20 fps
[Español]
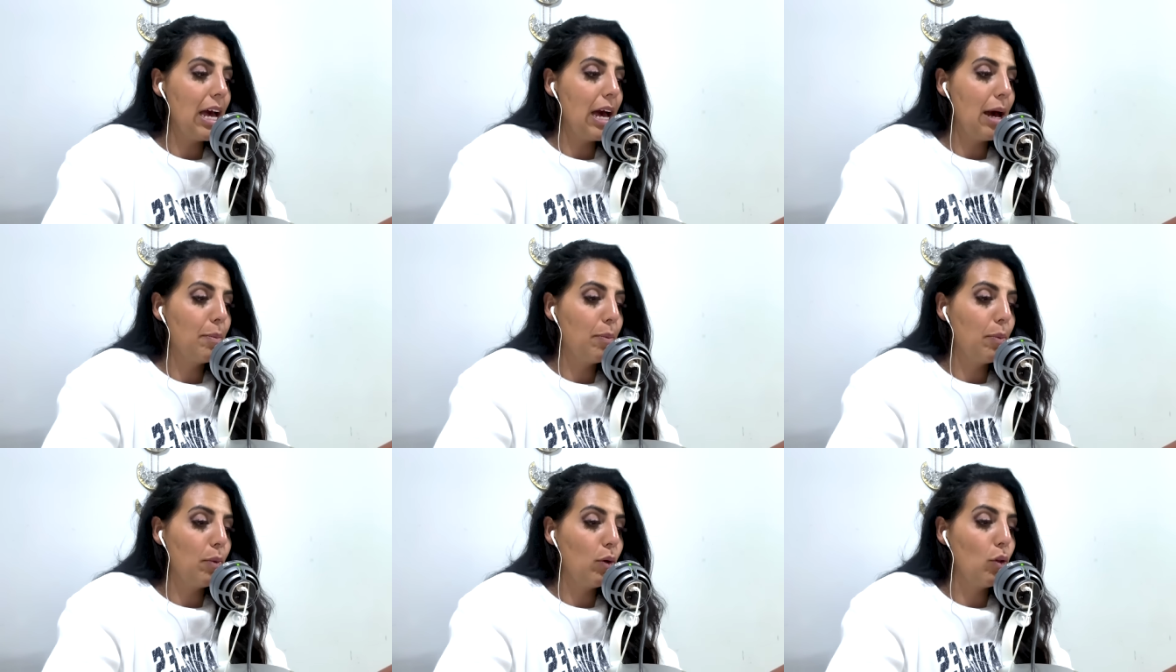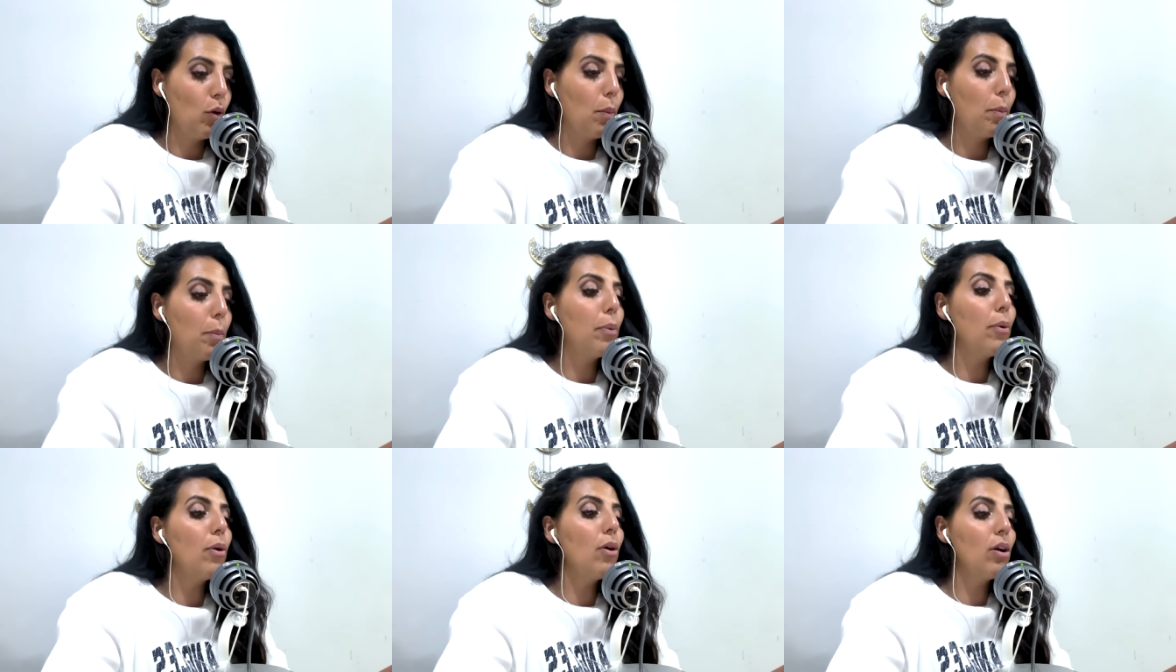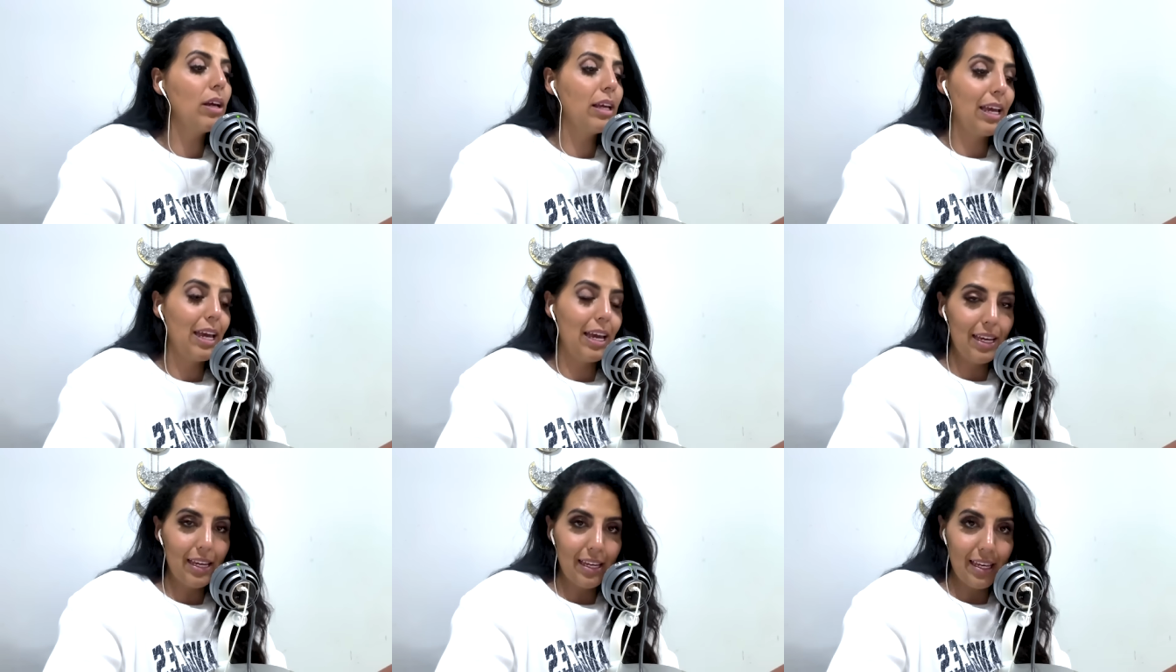apodo
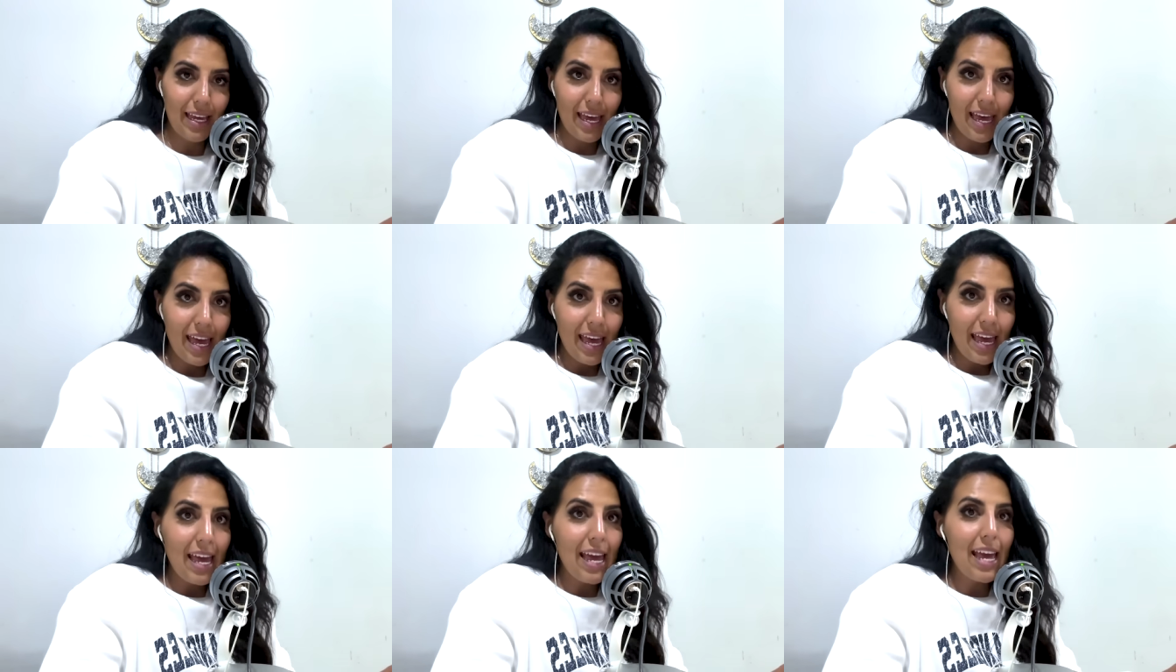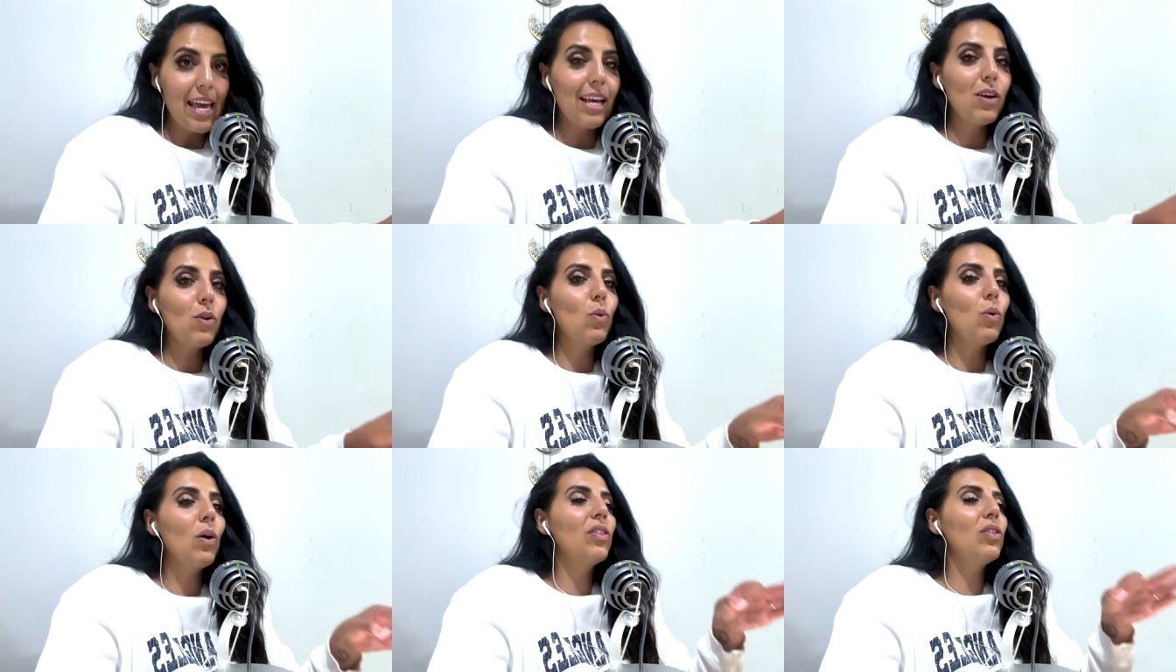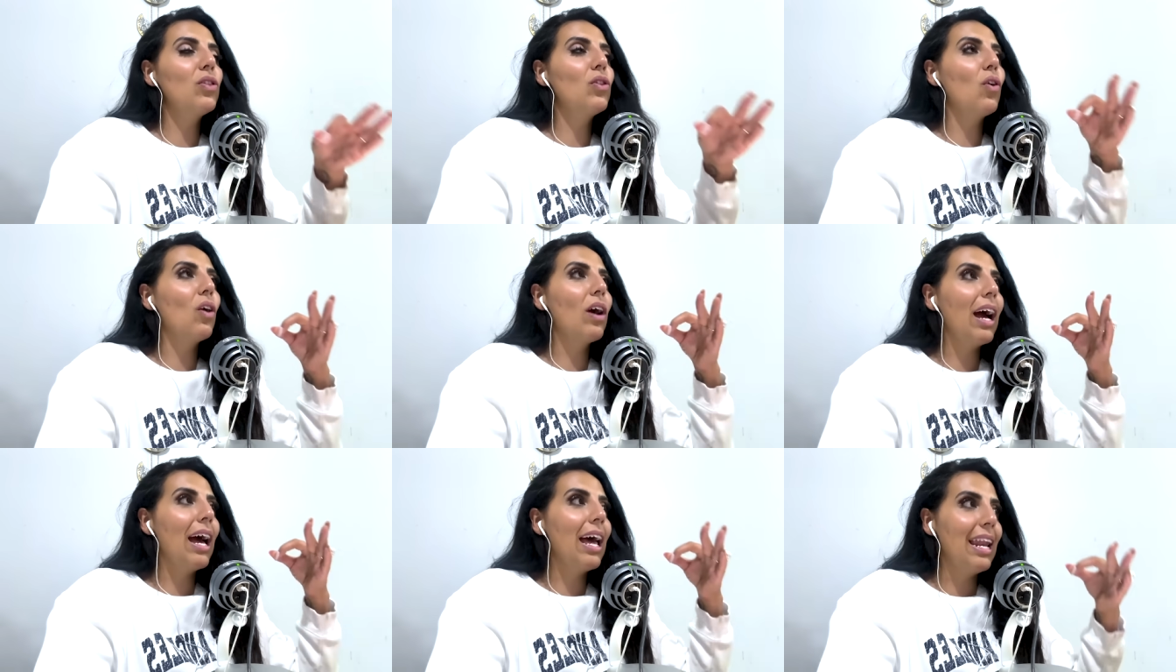porque en cuanto
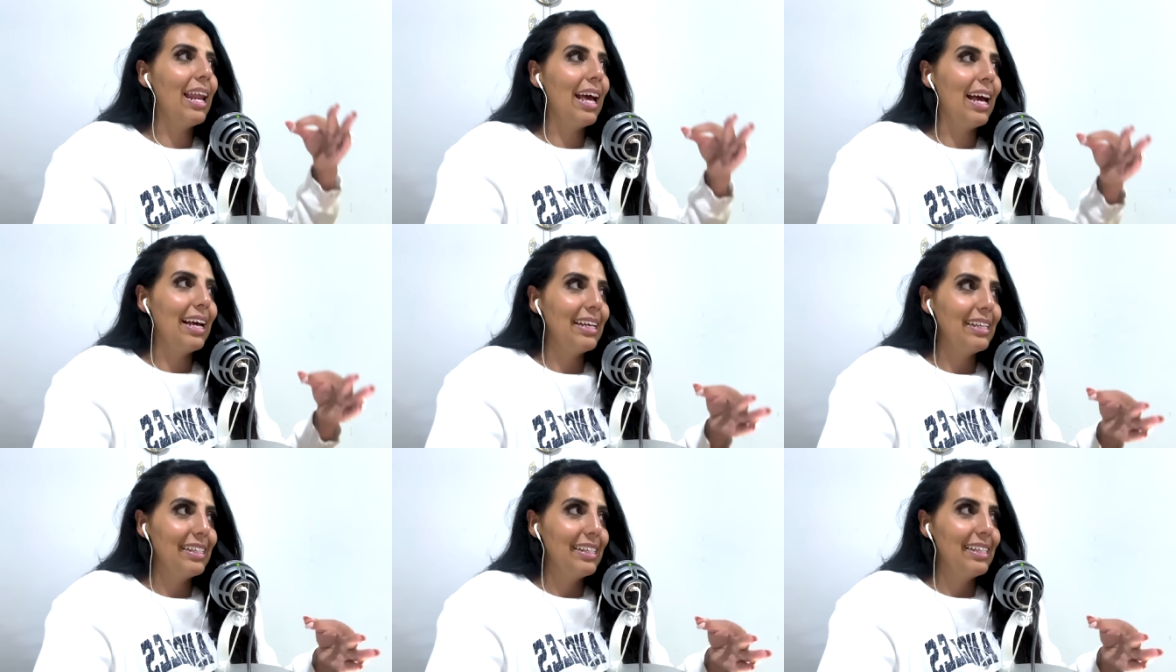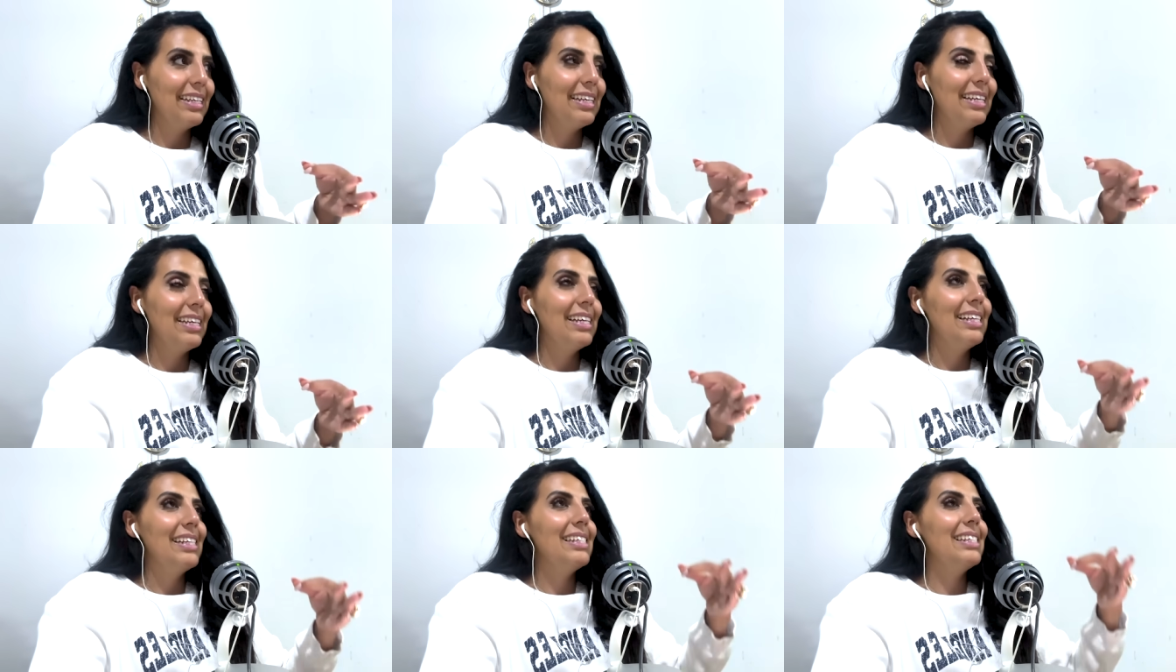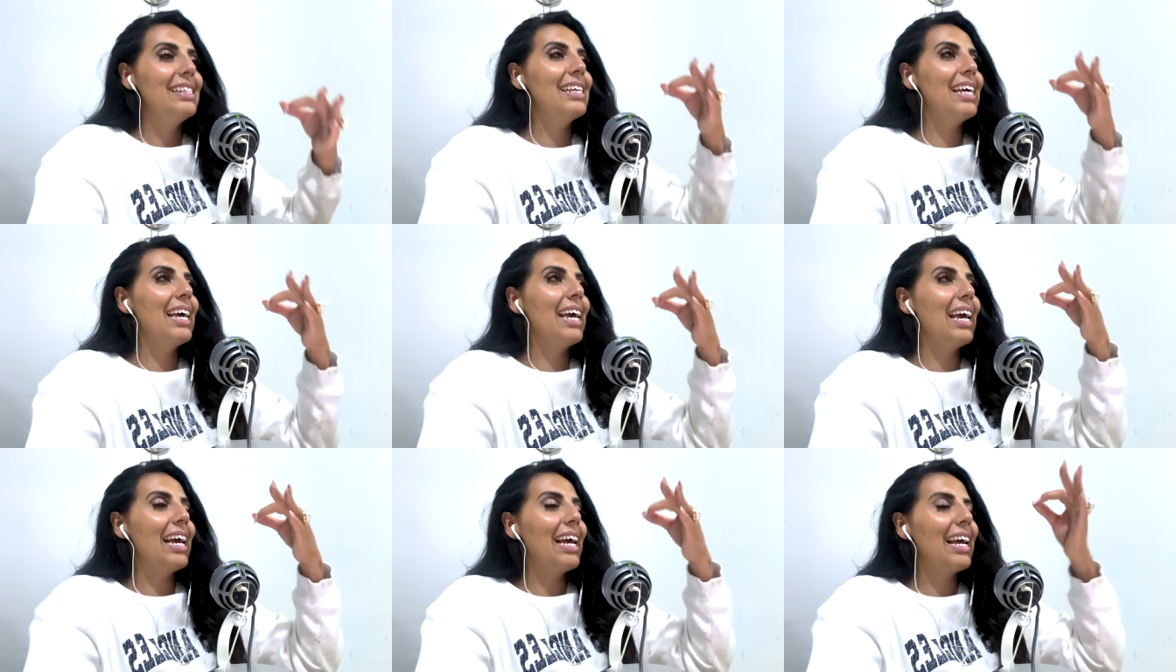Gala
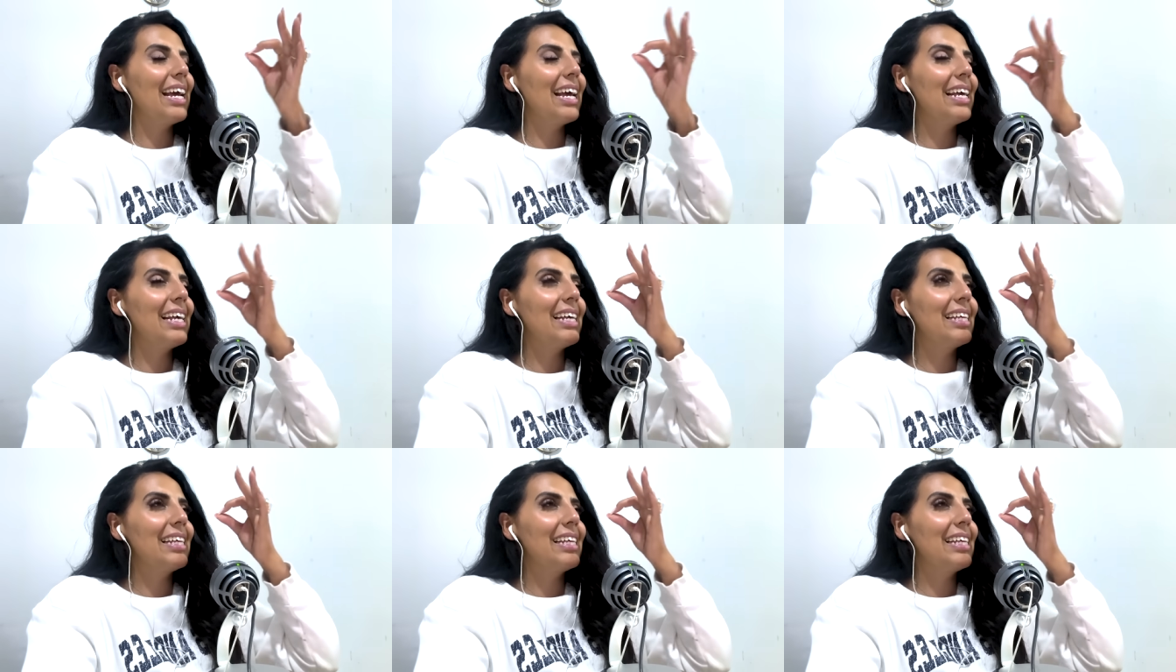se,